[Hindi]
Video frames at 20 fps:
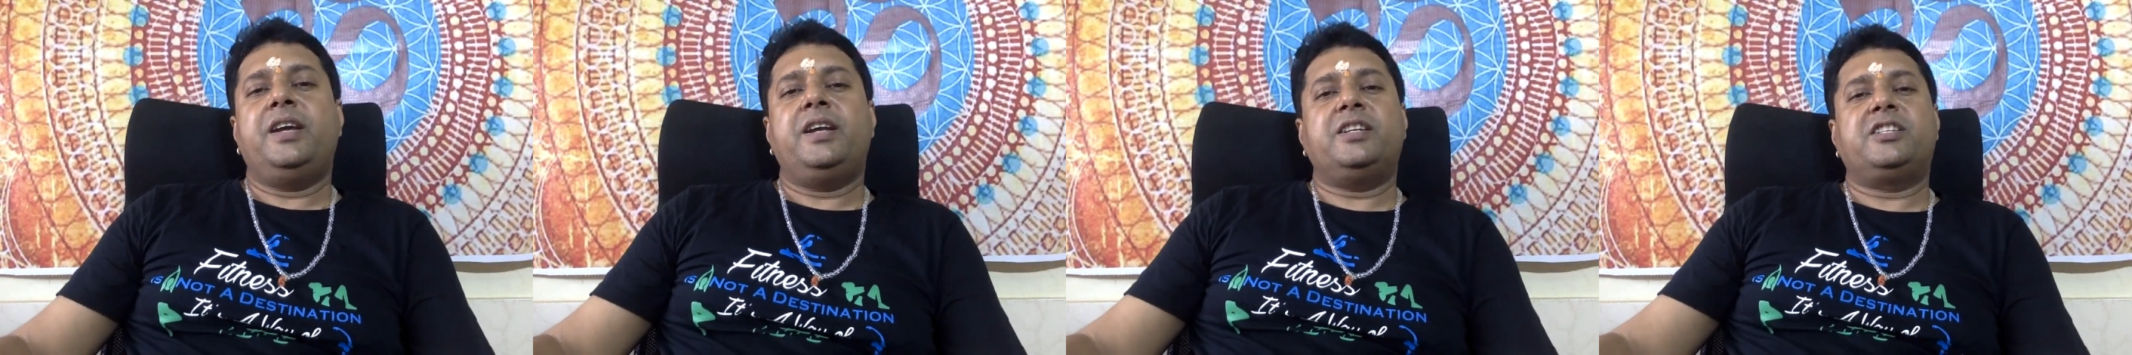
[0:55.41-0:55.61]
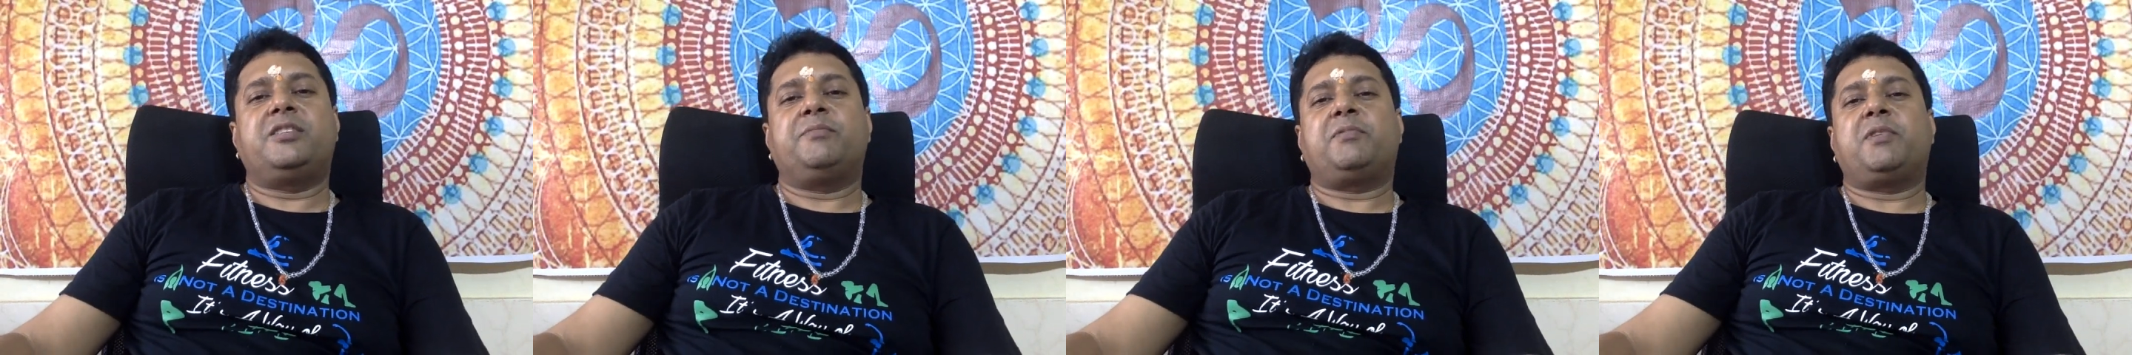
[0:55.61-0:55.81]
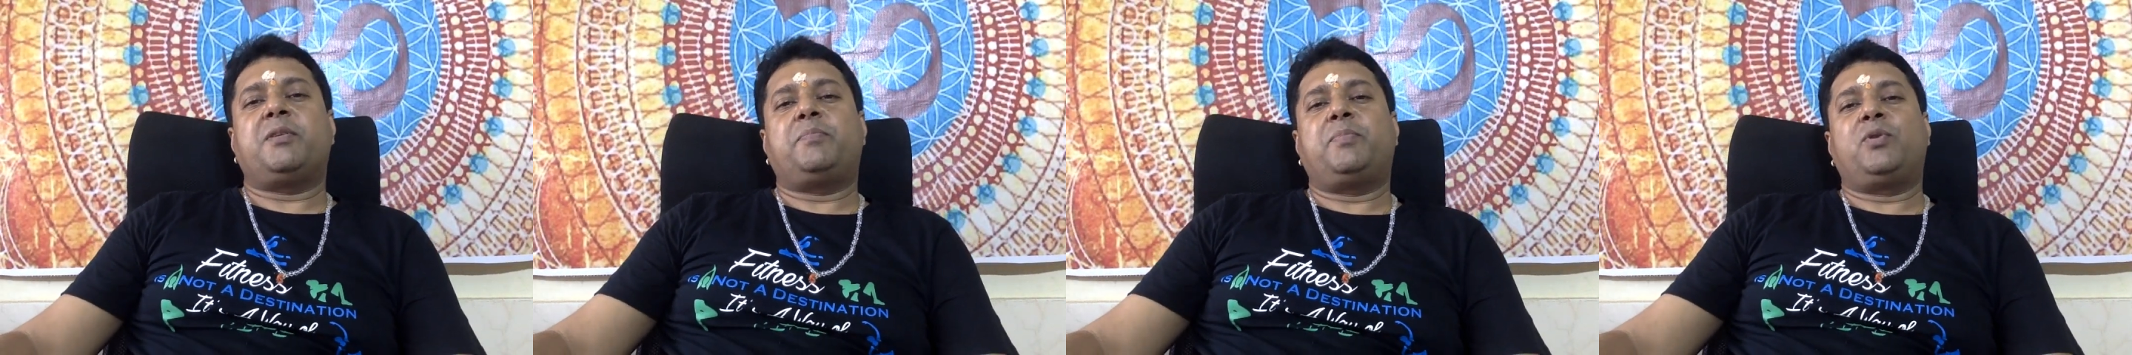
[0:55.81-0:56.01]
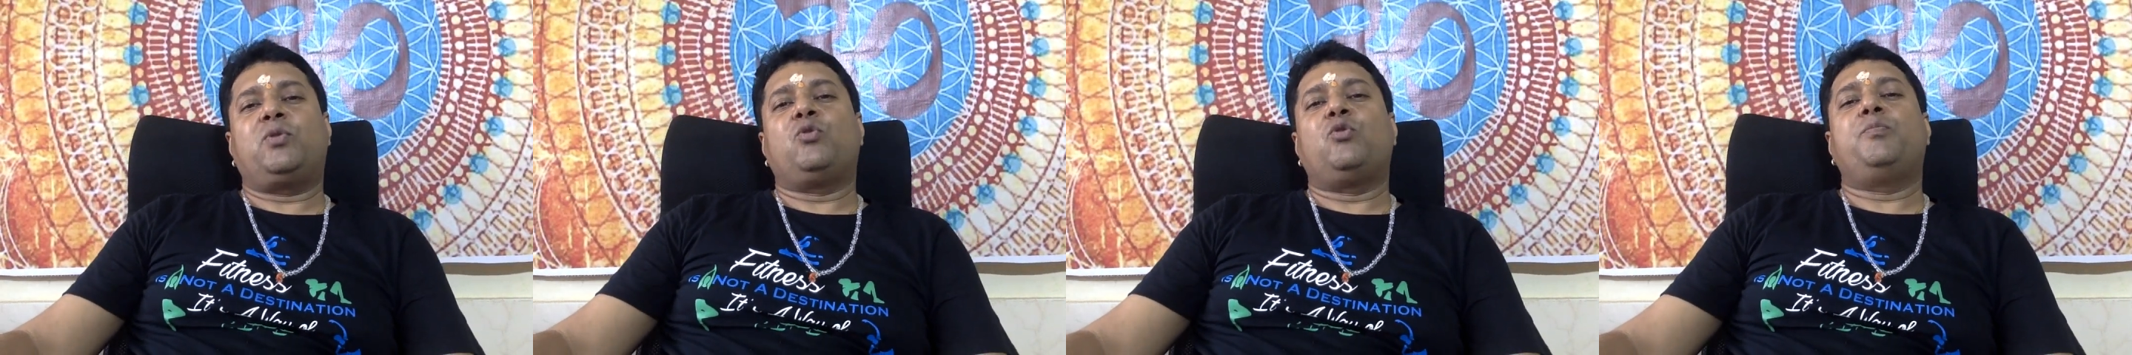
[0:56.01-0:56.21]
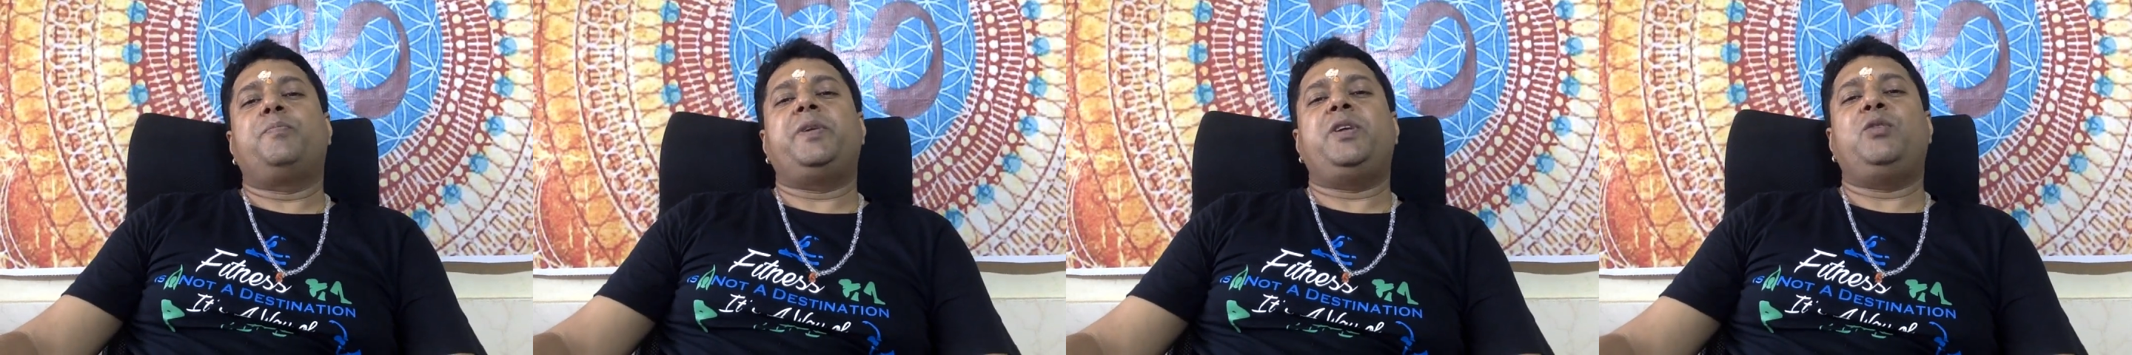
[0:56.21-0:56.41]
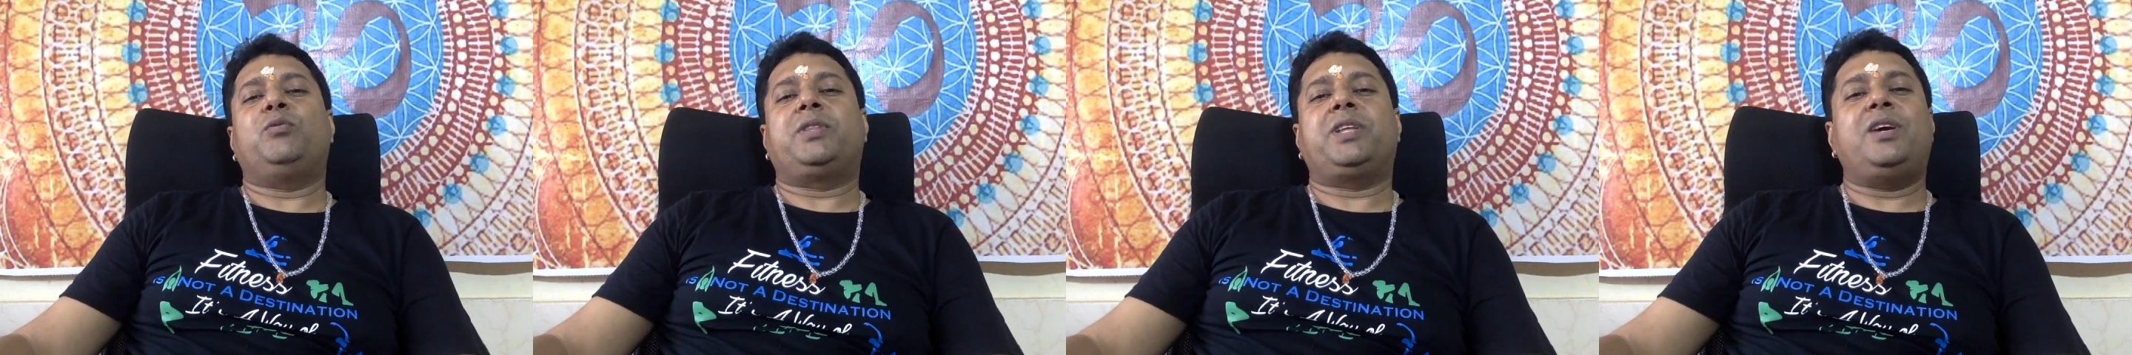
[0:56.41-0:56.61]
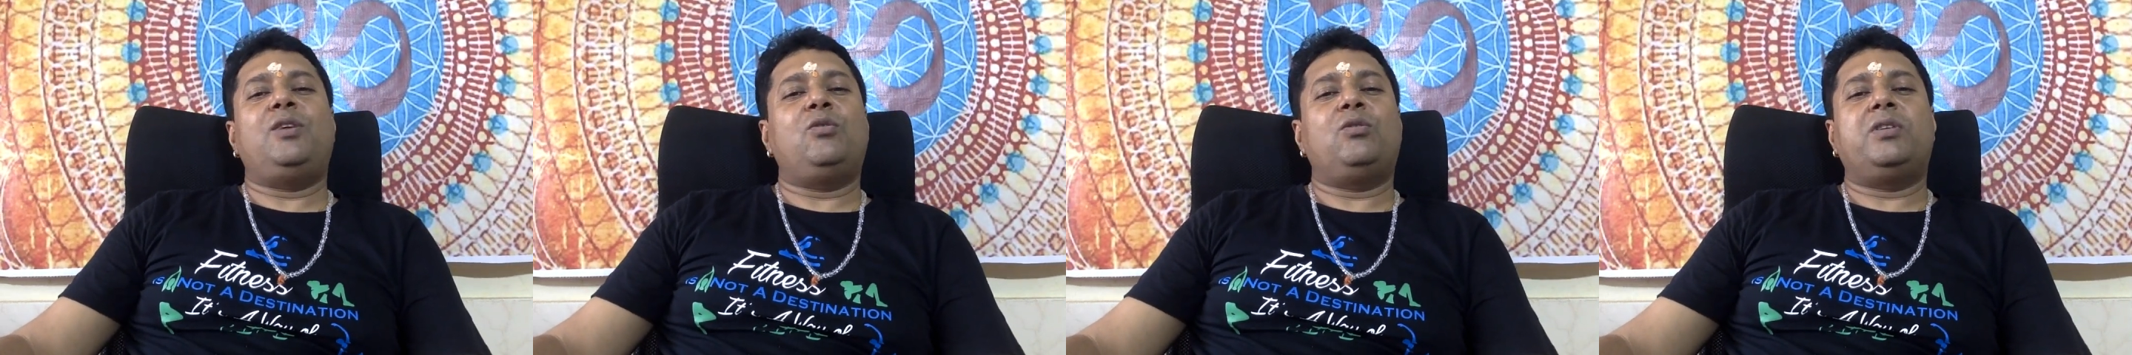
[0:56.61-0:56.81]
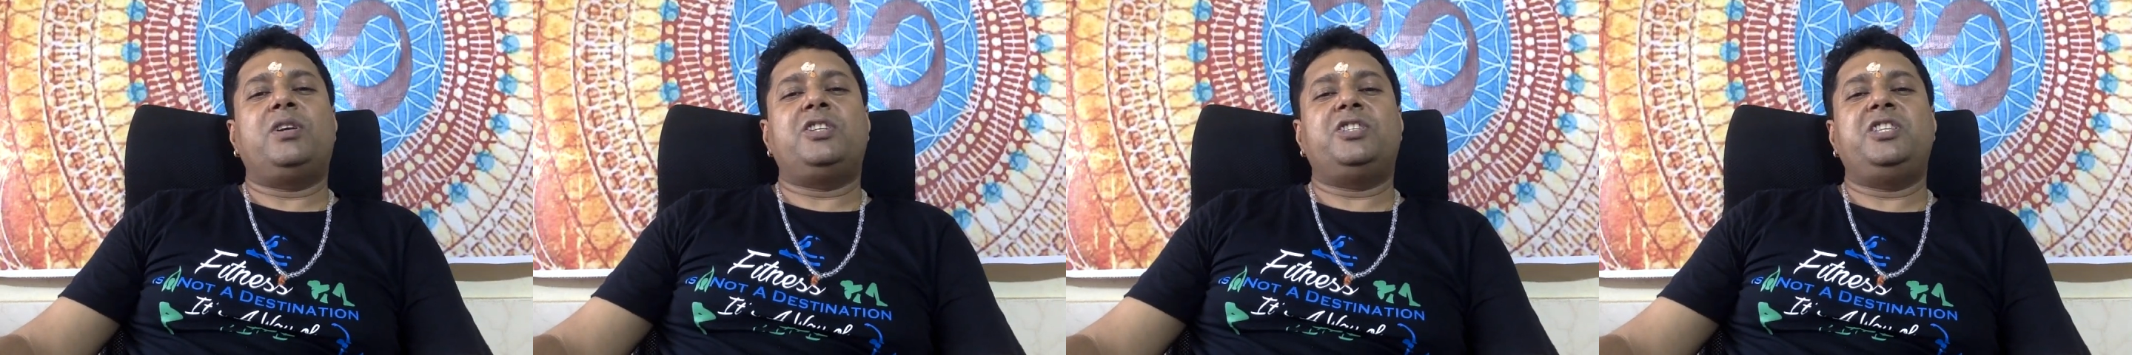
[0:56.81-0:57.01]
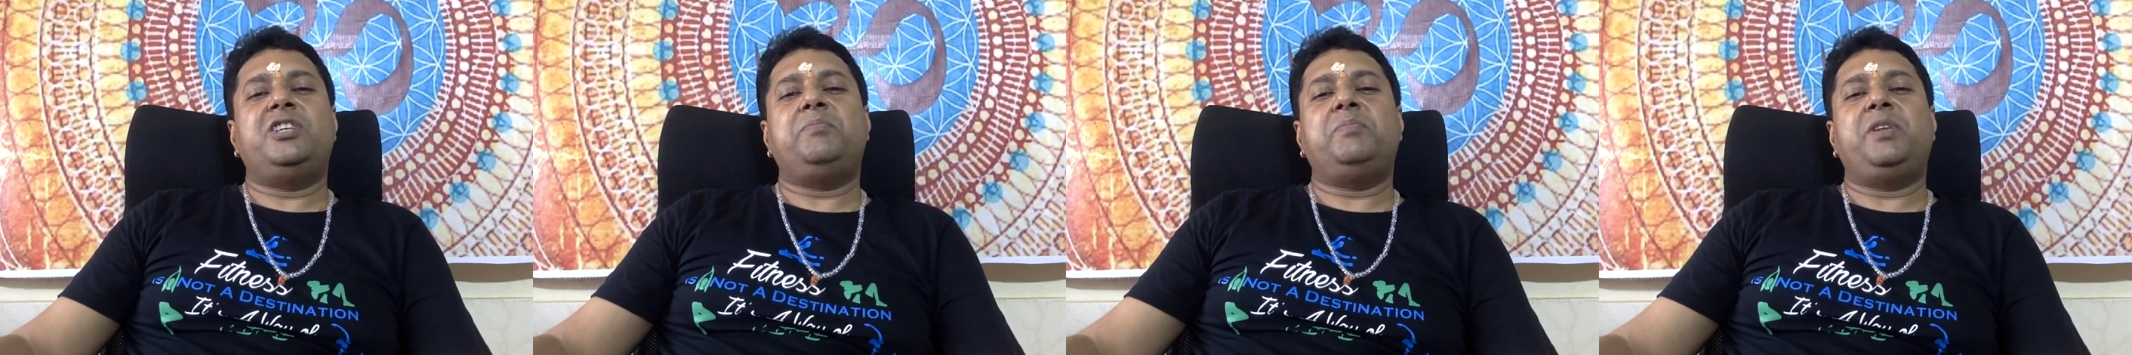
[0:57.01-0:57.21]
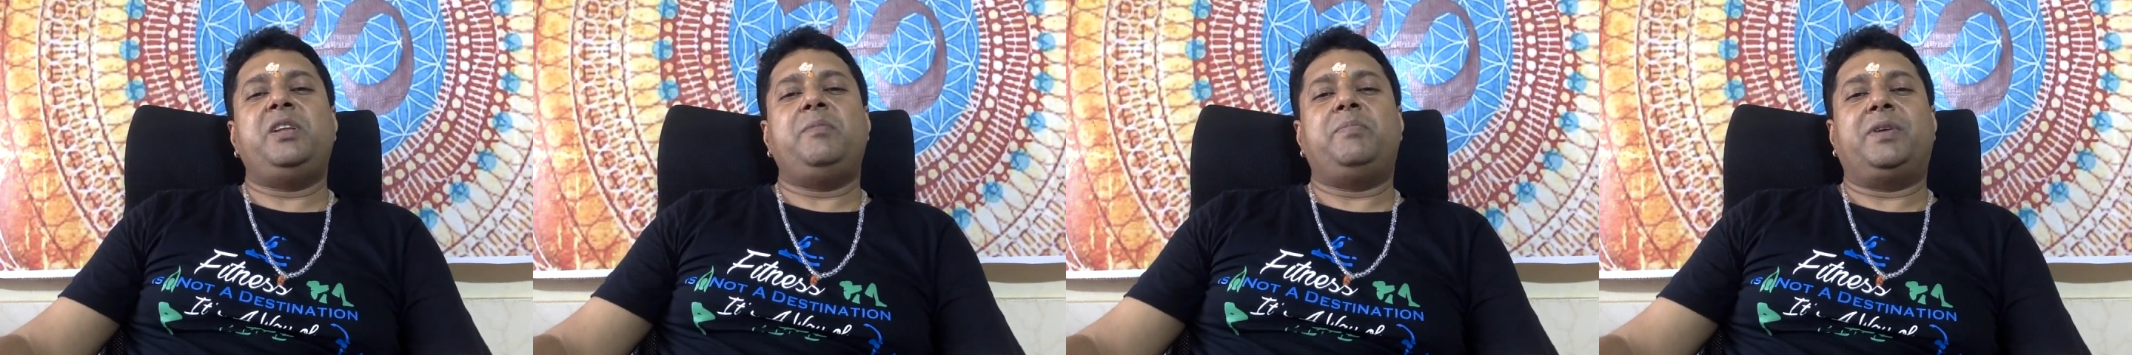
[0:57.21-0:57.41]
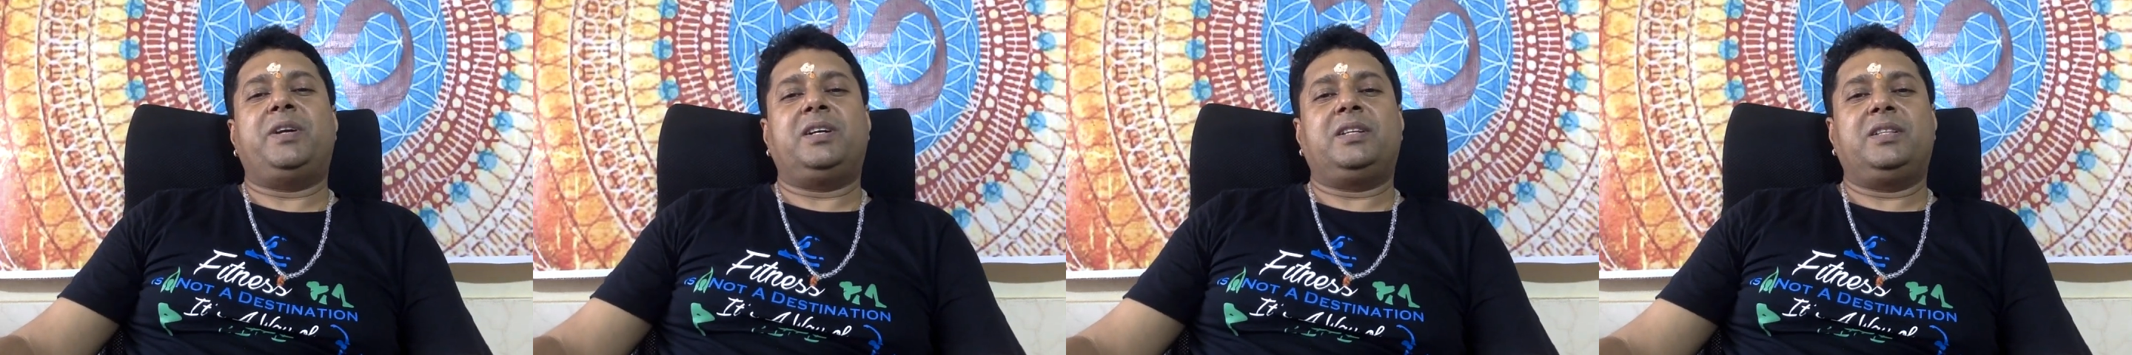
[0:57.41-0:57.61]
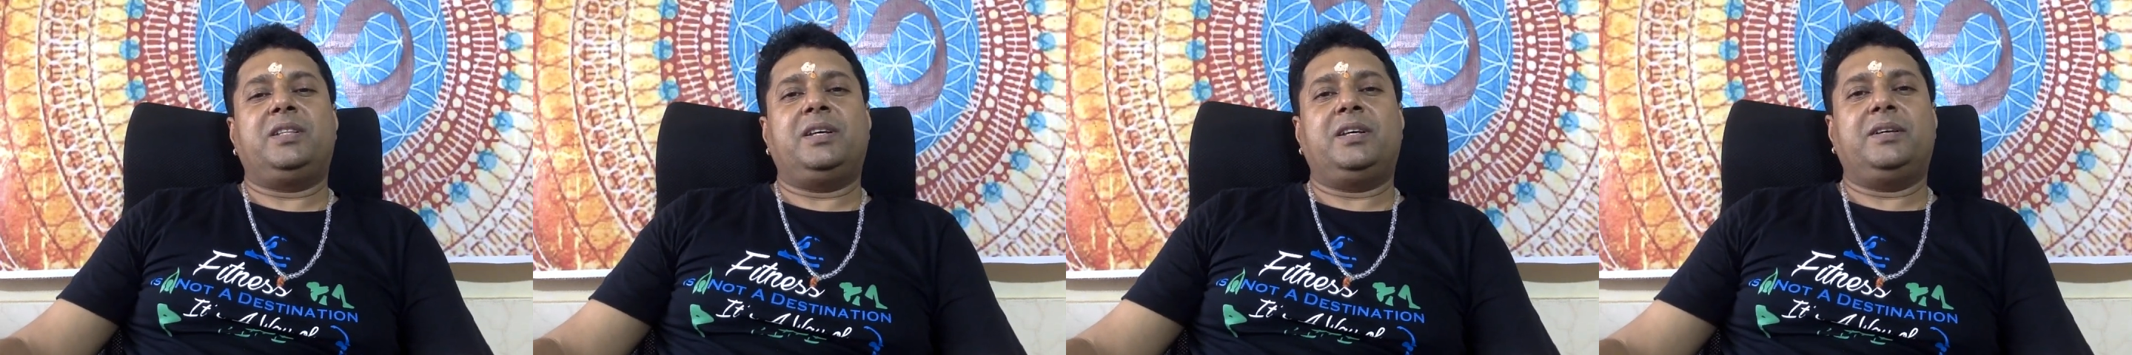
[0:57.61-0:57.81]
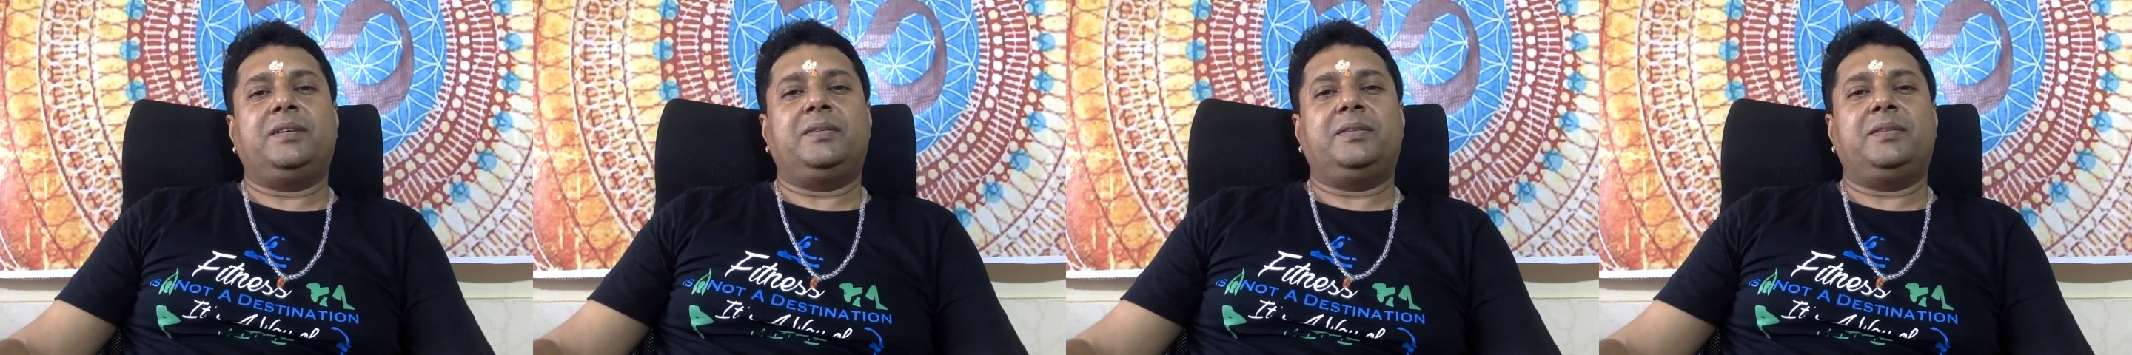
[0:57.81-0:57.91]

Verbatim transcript: इन सब का प्रकोप नहीं होता ये लोग नज़दीक भी नहीं पटकते